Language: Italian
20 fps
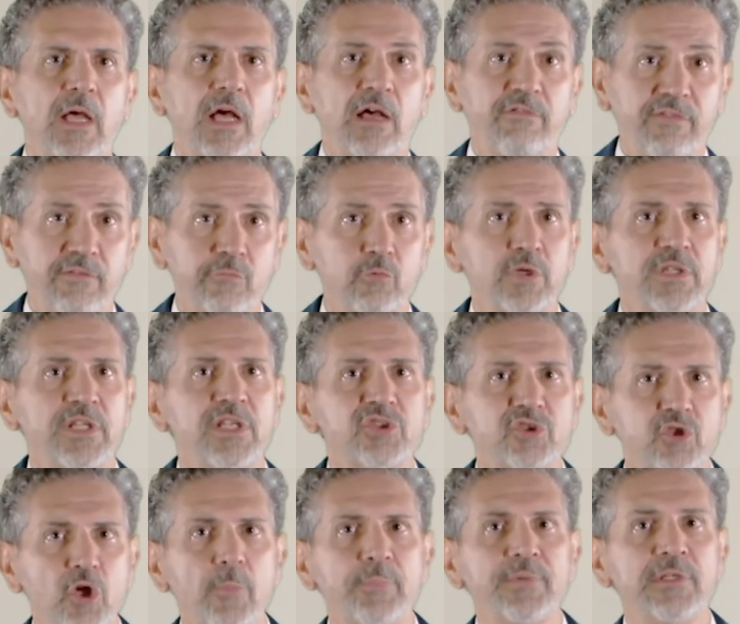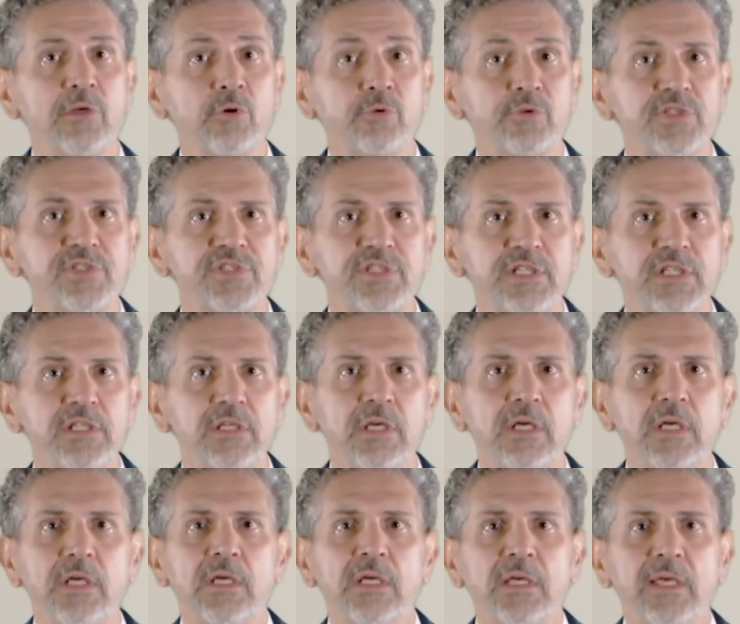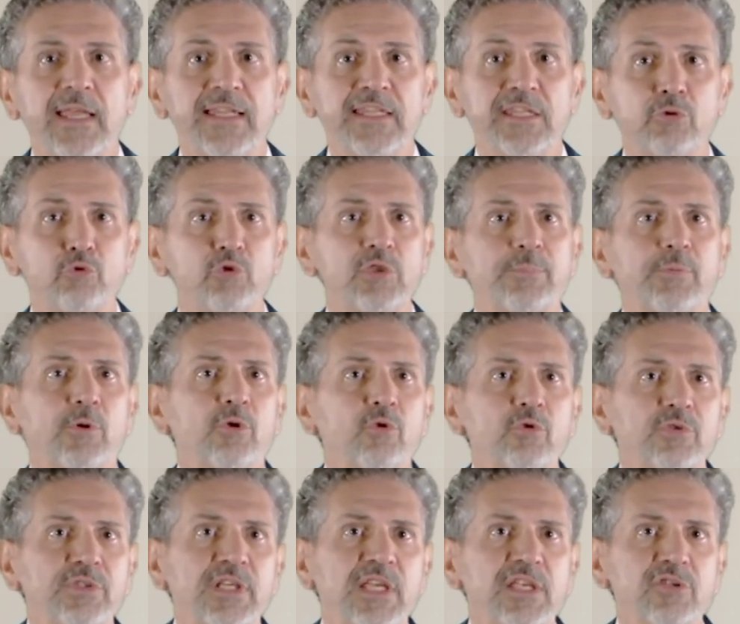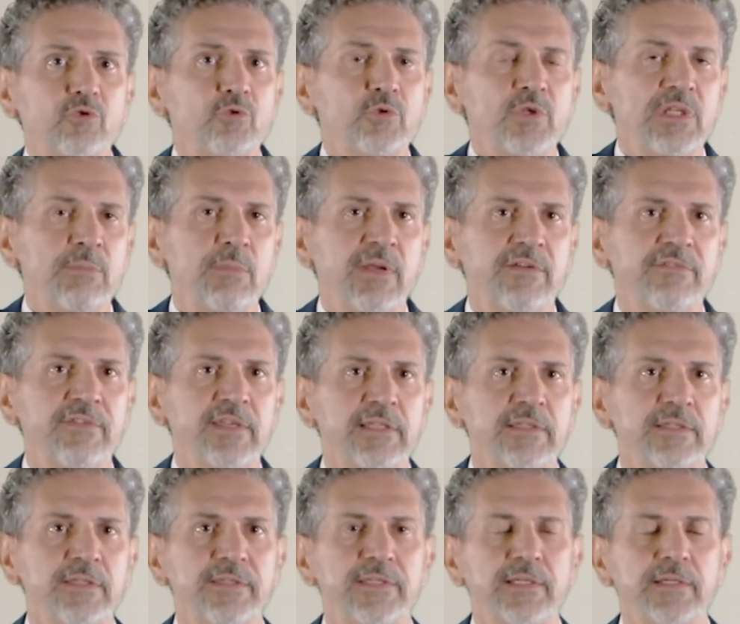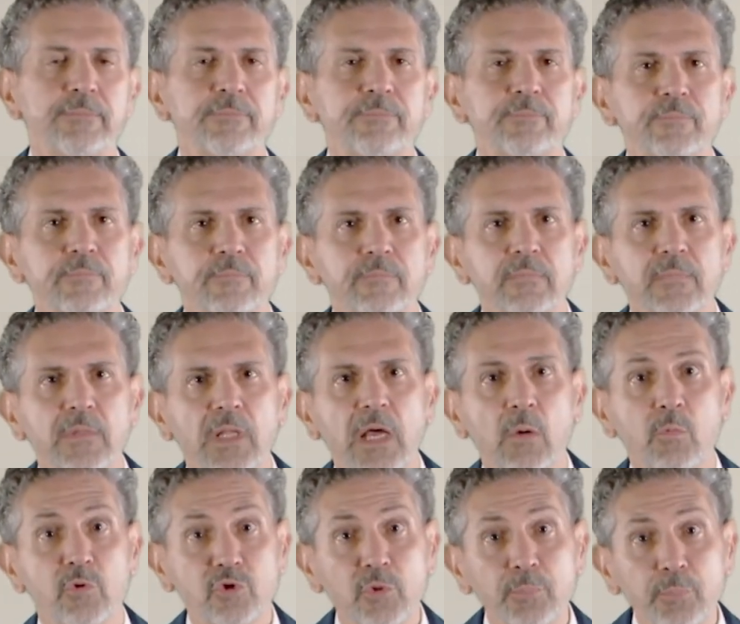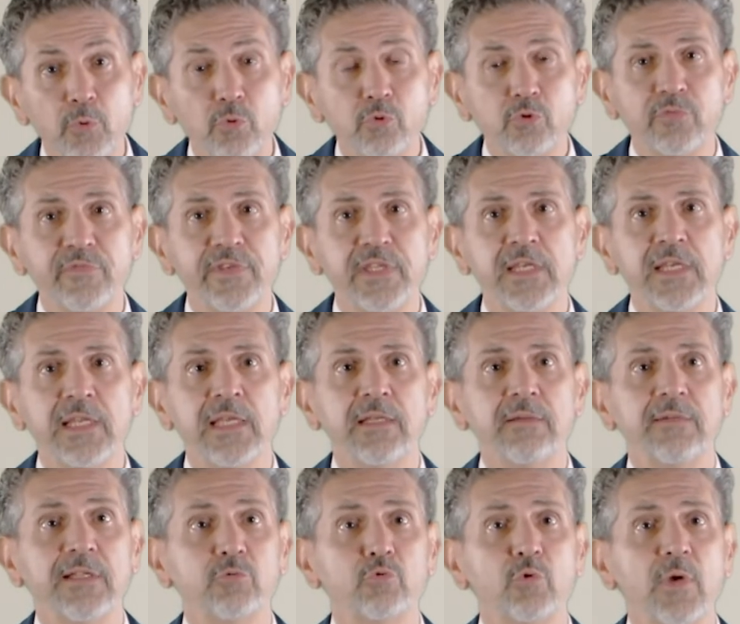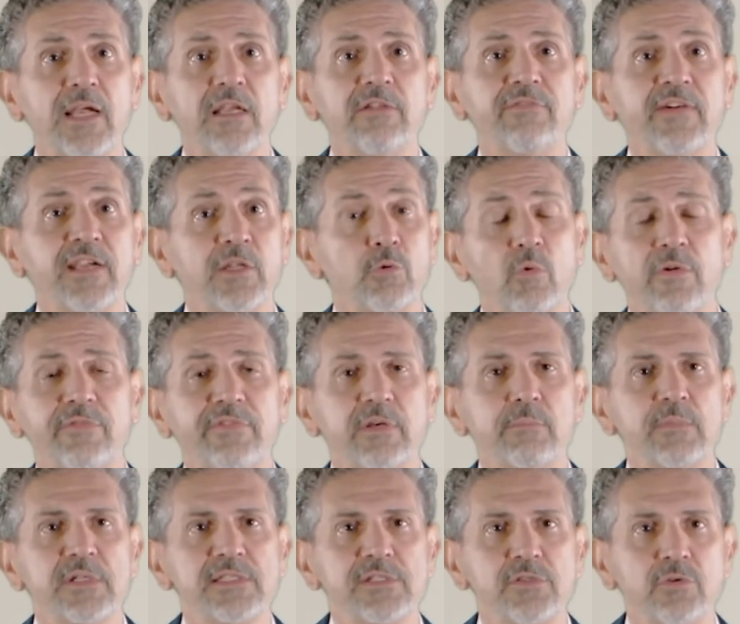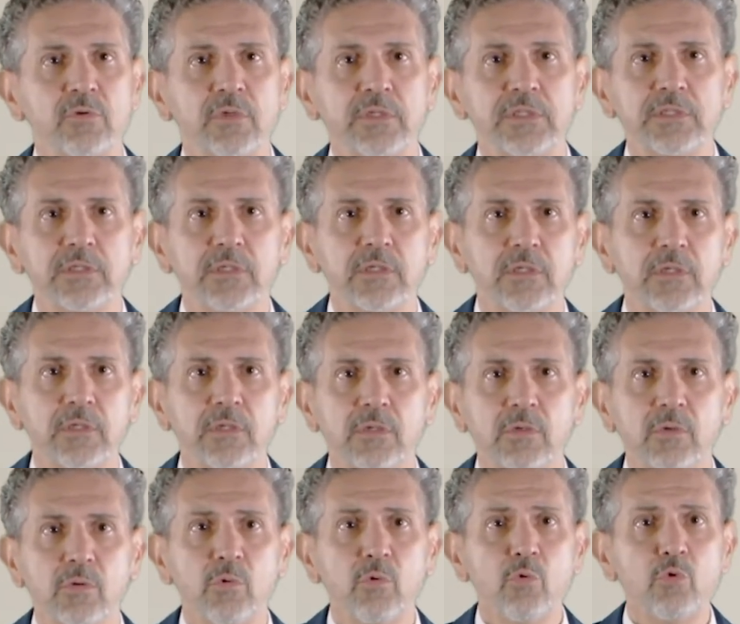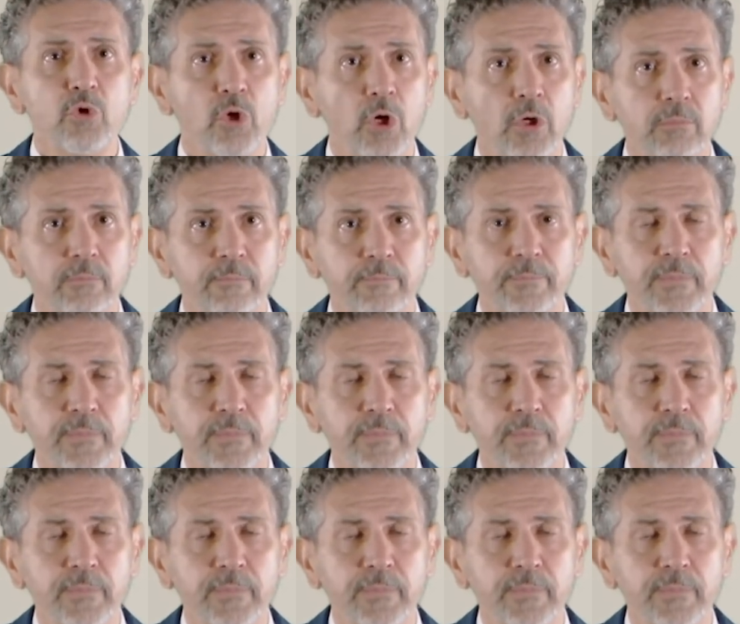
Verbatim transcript: a favore dei SOP, degli OTC e di tutti i prodotti che sono in libera vendita. A questo punto viene naturale fare due affermazioni. 1.